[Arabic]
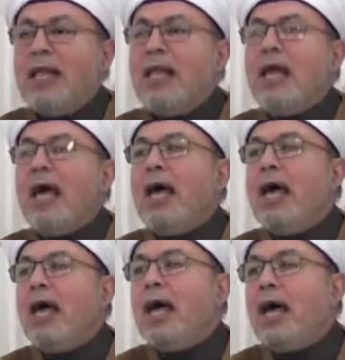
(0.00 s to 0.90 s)

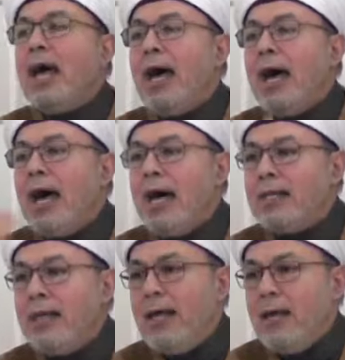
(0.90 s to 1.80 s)
لا
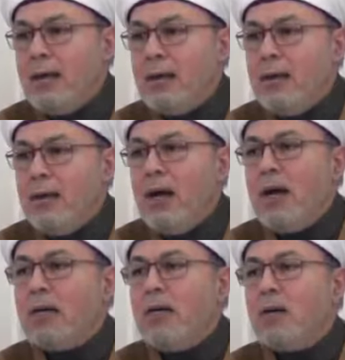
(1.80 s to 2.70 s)
أحد
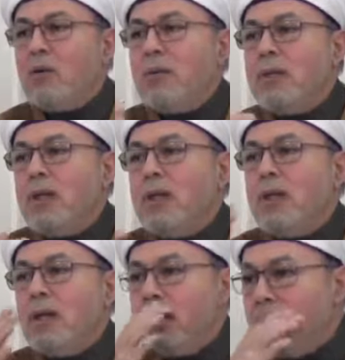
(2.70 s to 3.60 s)
أغير من
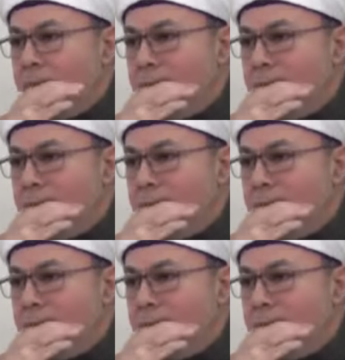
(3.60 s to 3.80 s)
الله